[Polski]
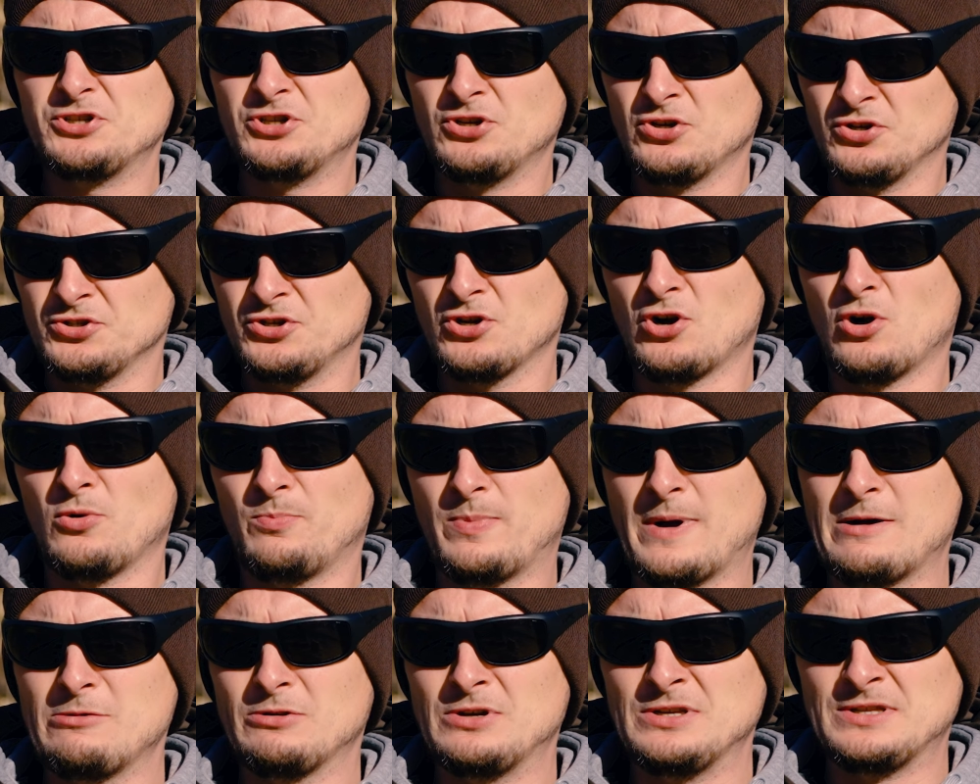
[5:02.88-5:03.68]
jeśli chodzi o
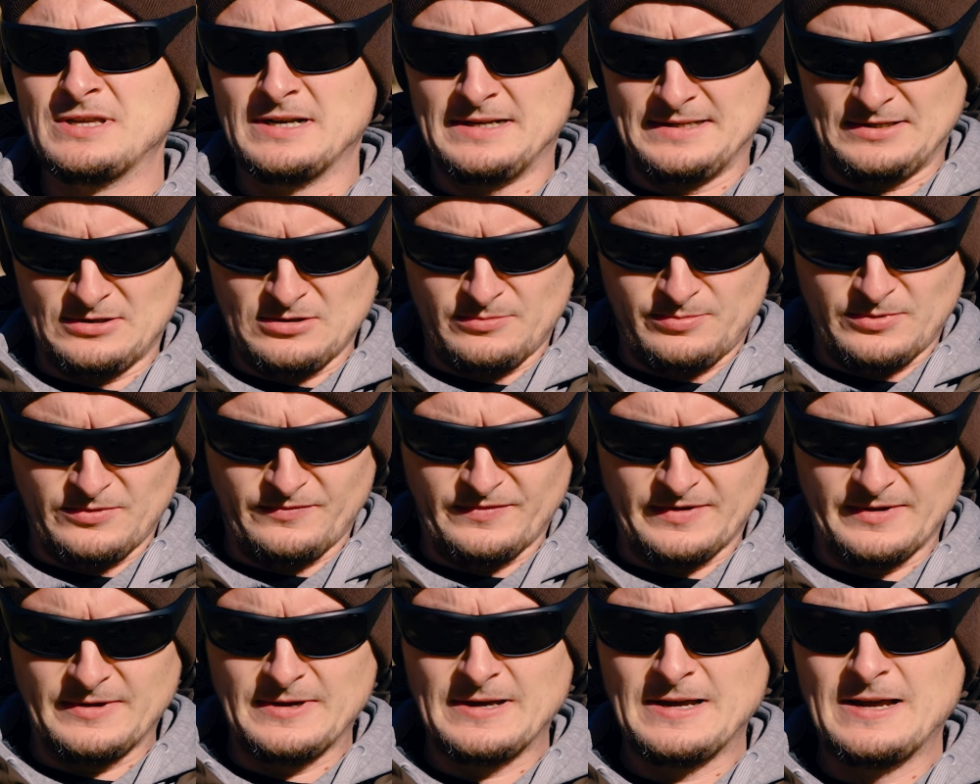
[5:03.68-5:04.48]
pałki
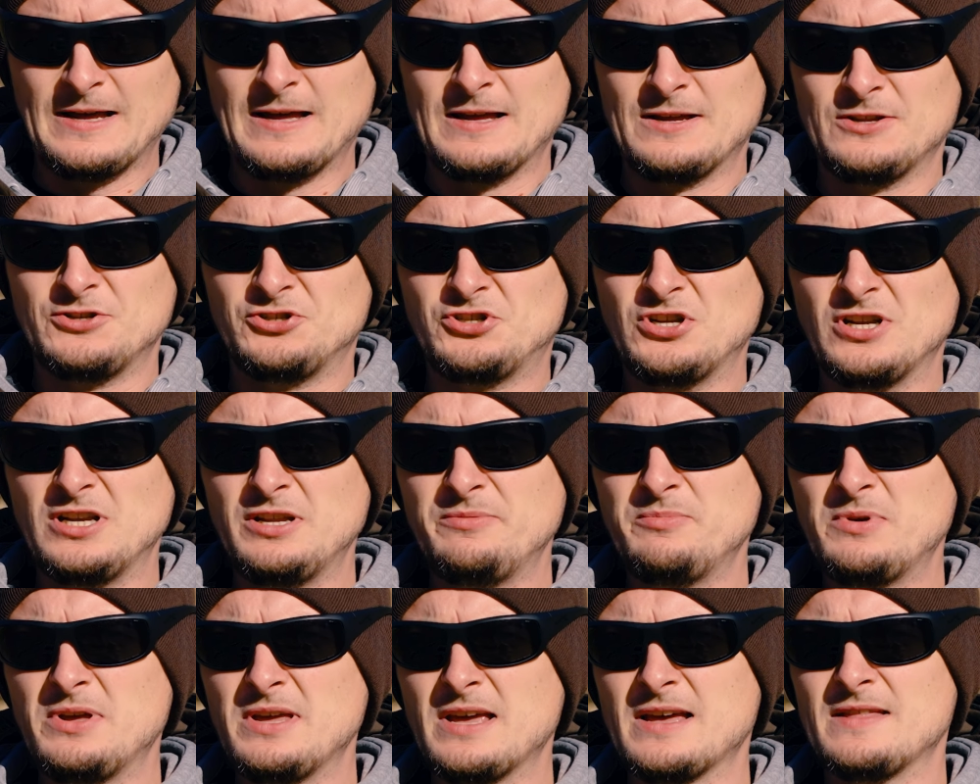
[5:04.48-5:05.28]
teleskopowe.
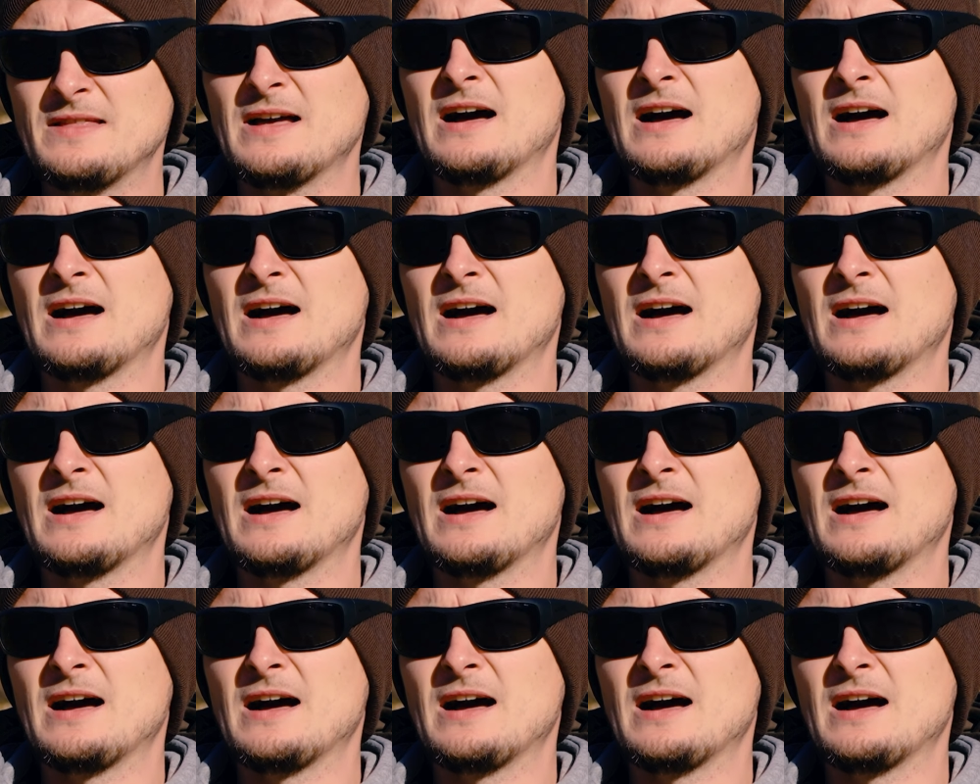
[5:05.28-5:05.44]
Dzielimy je